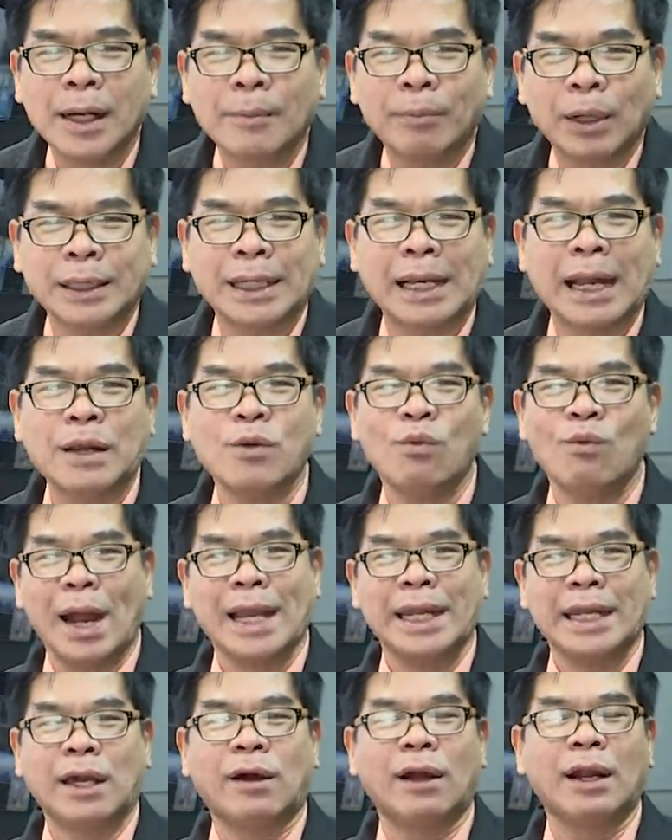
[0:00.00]
เพราะฉะนั้นวั
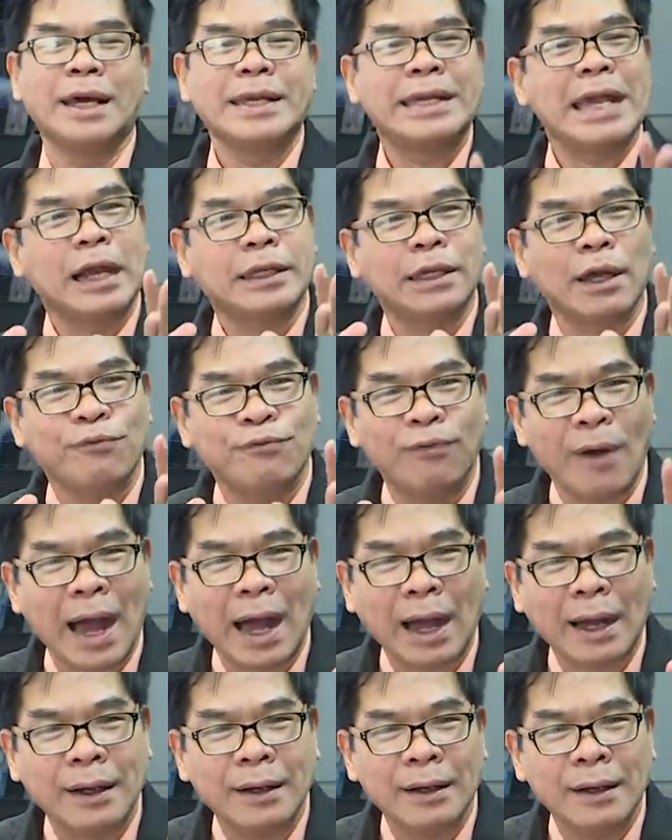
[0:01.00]
นนี้ก็เลยอยากจะ
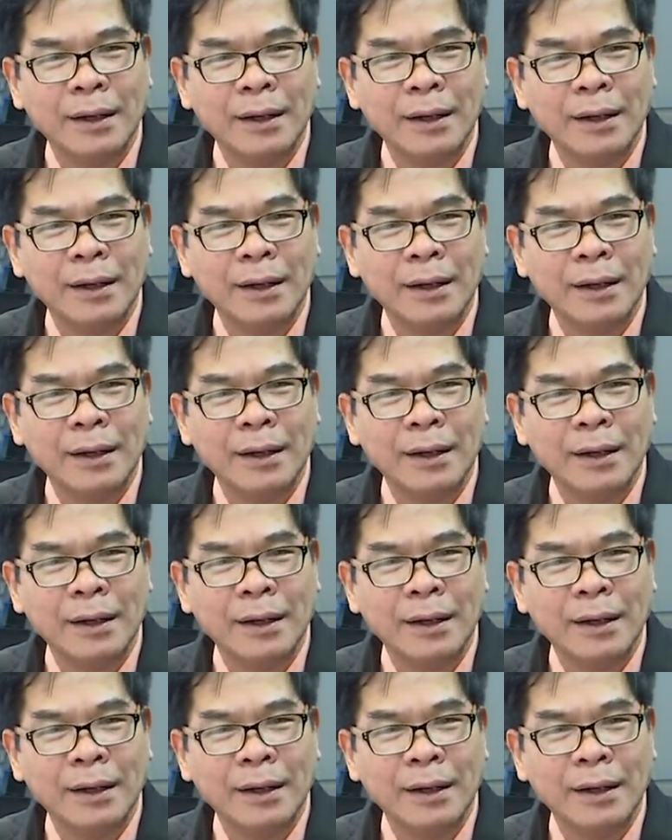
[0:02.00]
ฝาก